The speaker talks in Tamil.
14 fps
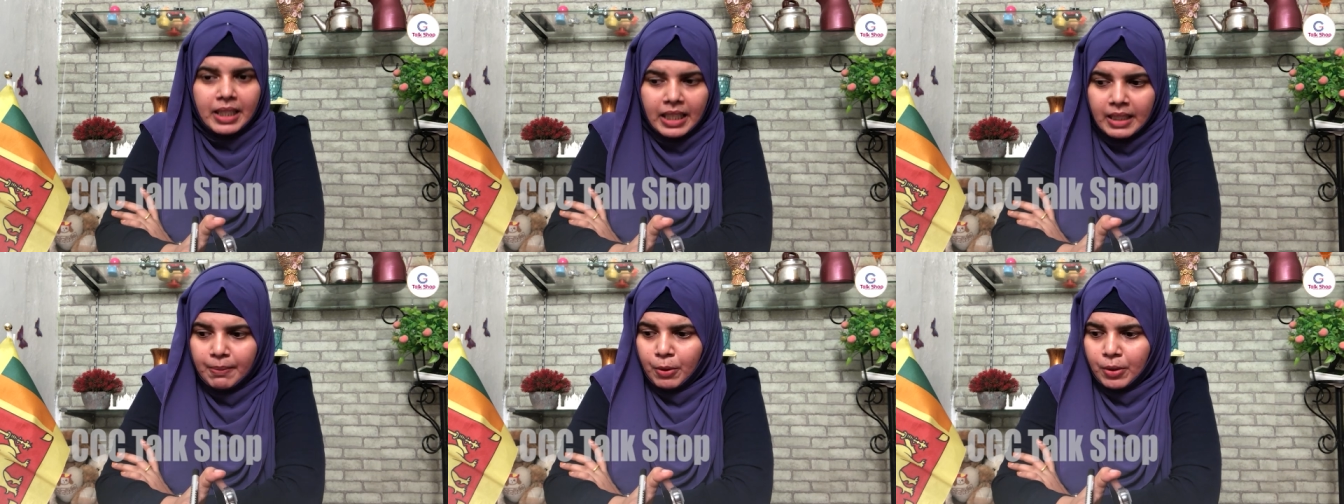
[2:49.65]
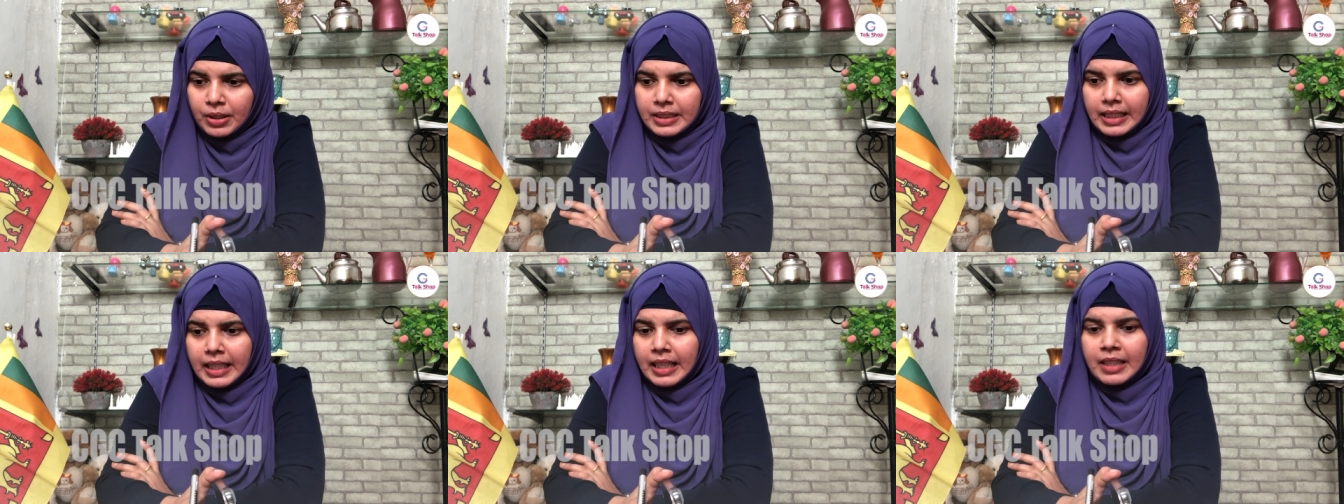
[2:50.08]
மண்ணாளி
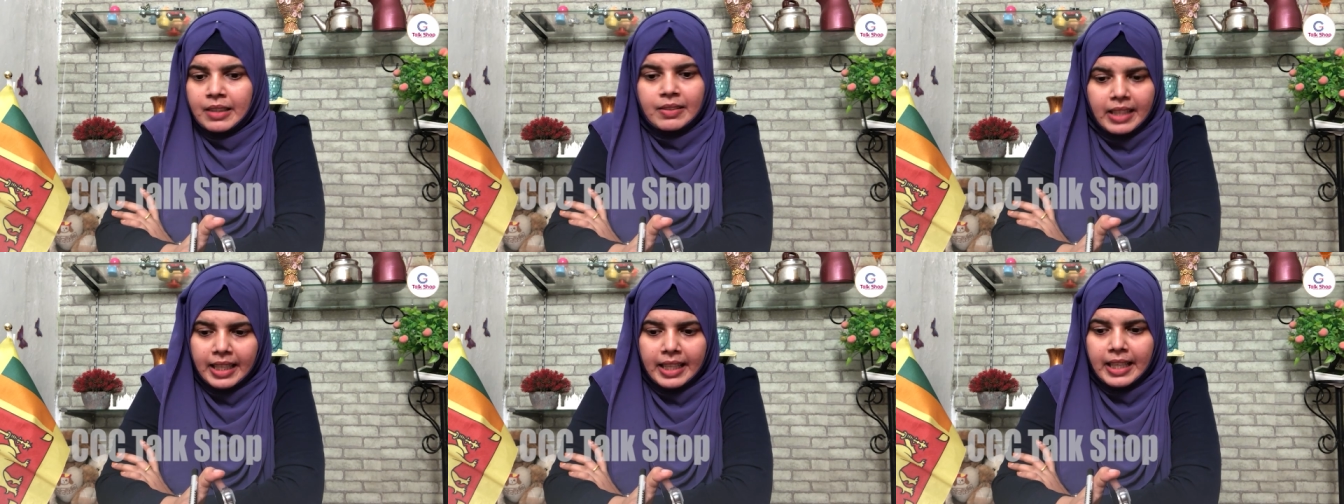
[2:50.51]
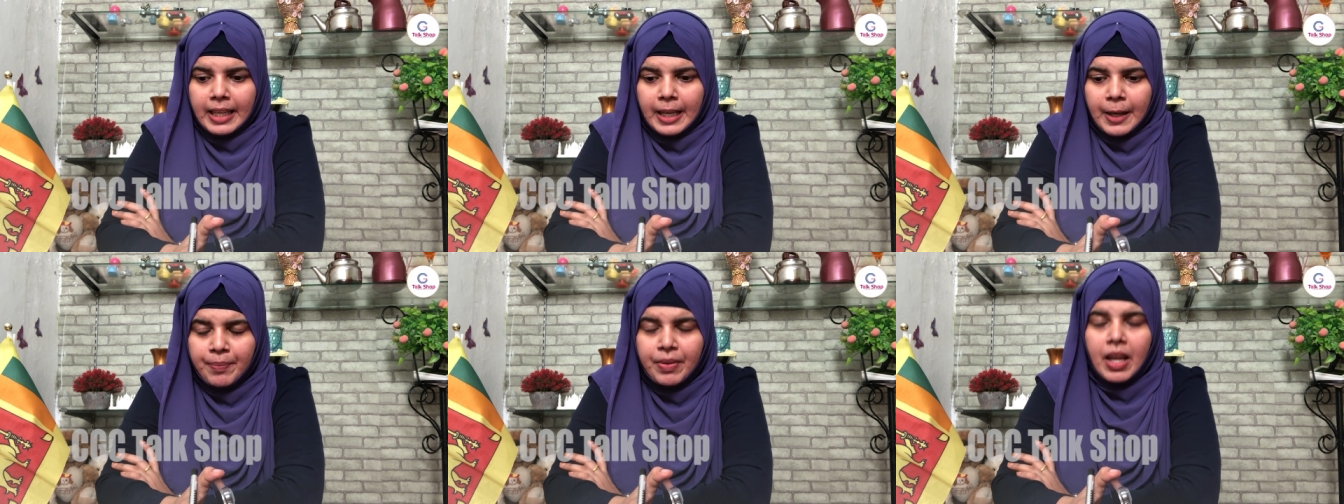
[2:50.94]
போட்டுக்கிட்டாரான்னு தெரியல